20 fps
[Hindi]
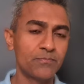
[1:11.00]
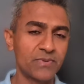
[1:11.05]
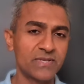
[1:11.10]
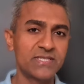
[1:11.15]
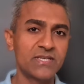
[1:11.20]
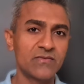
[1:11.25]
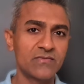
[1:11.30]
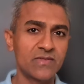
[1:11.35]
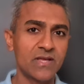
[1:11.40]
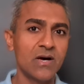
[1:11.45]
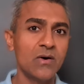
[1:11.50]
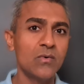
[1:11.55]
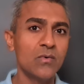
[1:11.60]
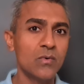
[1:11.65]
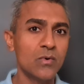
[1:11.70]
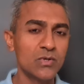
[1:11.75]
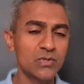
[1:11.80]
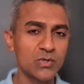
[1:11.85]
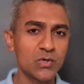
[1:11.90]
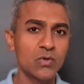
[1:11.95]
प्रिजर्व था
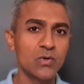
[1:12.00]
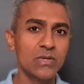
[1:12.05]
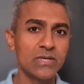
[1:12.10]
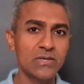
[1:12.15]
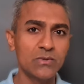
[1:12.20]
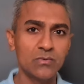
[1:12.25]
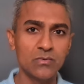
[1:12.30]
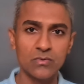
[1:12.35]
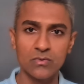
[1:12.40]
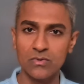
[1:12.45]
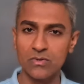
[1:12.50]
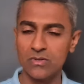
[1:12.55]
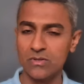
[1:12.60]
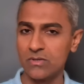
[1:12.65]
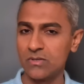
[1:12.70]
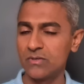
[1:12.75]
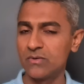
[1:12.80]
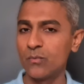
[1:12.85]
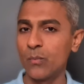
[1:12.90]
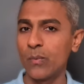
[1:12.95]
उसको ही
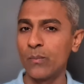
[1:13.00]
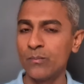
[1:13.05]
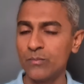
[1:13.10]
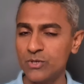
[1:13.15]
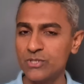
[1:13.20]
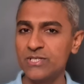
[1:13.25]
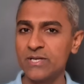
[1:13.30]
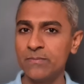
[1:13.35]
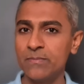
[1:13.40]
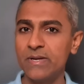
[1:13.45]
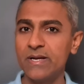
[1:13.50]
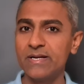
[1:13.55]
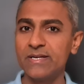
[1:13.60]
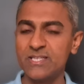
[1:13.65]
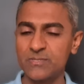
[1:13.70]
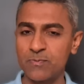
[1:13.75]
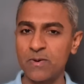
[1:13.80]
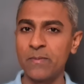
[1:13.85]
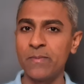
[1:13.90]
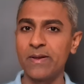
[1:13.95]
म्यूज़ियम में
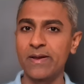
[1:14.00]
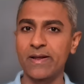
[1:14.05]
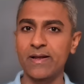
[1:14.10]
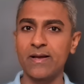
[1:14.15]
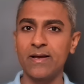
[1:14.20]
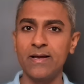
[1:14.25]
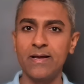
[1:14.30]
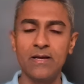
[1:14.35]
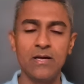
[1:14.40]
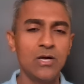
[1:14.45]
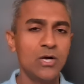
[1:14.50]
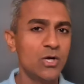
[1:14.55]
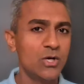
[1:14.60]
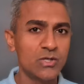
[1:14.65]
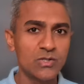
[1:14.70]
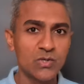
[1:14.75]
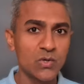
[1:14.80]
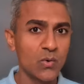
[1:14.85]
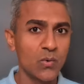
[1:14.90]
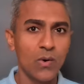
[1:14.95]
डिस्प्ले में रखा है
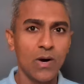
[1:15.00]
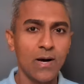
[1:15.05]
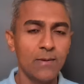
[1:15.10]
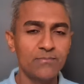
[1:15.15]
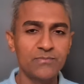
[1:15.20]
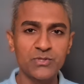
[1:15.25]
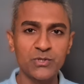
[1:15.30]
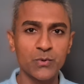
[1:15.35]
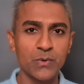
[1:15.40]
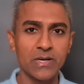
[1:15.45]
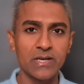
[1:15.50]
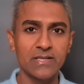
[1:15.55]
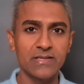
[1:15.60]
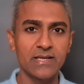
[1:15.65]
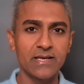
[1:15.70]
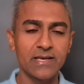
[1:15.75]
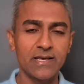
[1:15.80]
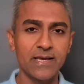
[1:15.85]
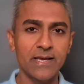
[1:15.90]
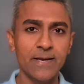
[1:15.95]
सो so, वो आप श्योरली
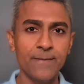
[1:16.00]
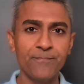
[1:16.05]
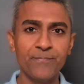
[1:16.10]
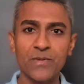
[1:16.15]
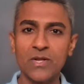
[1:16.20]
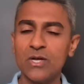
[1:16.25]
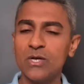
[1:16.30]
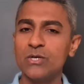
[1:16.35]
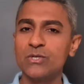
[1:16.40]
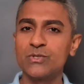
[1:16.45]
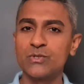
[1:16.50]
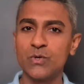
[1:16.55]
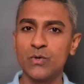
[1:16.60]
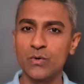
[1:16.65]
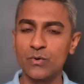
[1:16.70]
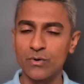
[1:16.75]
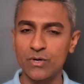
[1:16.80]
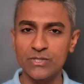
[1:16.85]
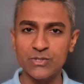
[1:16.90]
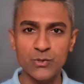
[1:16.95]
देखिए सो so,
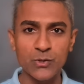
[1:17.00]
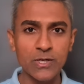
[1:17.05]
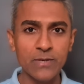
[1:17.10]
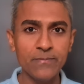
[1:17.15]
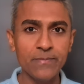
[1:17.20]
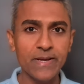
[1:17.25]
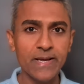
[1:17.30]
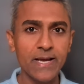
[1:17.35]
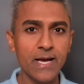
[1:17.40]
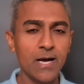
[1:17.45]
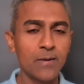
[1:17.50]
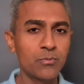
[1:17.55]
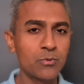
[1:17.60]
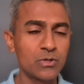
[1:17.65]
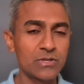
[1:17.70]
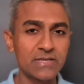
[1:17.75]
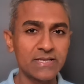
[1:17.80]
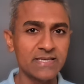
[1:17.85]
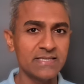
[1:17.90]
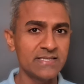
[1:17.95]
रॉस्किल में आपको
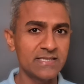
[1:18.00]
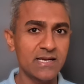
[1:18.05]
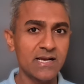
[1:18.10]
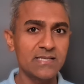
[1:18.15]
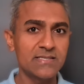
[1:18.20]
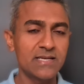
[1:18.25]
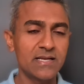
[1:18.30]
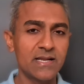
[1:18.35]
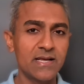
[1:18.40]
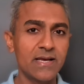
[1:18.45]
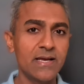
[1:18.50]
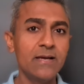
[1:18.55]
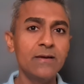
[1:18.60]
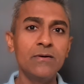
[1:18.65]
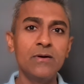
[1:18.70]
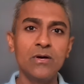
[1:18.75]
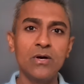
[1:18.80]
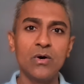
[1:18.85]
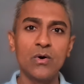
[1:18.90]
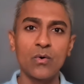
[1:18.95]
तीन जगह जाना है
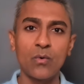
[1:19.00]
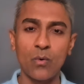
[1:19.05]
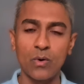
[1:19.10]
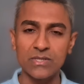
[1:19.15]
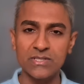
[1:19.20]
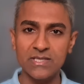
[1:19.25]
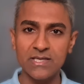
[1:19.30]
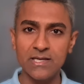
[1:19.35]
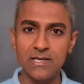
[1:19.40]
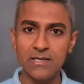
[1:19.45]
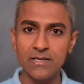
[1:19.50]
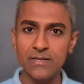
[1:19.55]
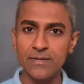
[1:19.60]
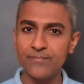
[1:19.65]
रॉस्किल